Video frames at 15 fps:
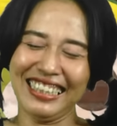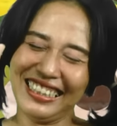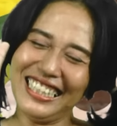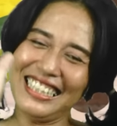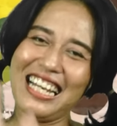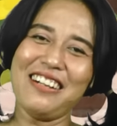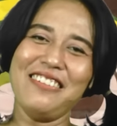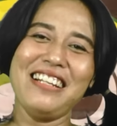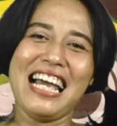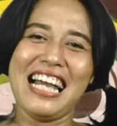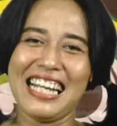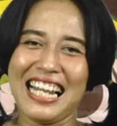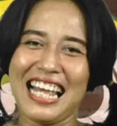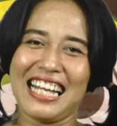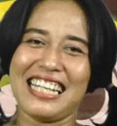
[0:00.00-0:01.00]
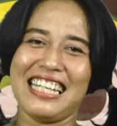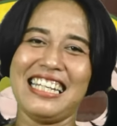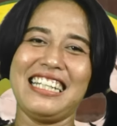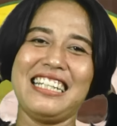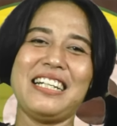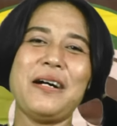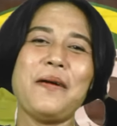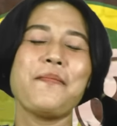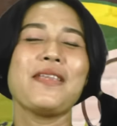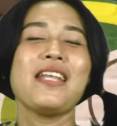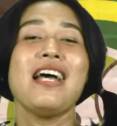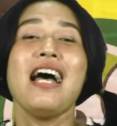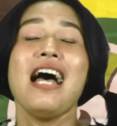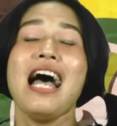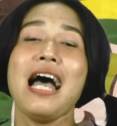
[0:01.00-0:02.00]
Sisi tak ulangi lagi.
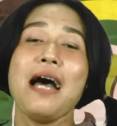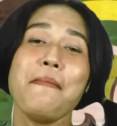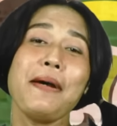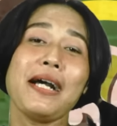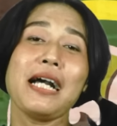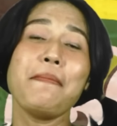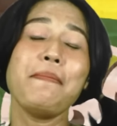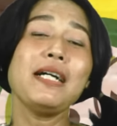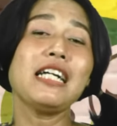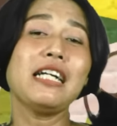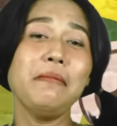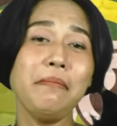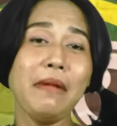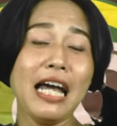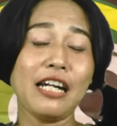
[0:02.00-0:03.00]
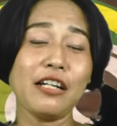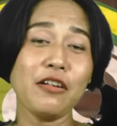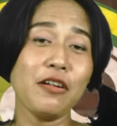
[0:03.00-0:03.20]
Apakah penggemar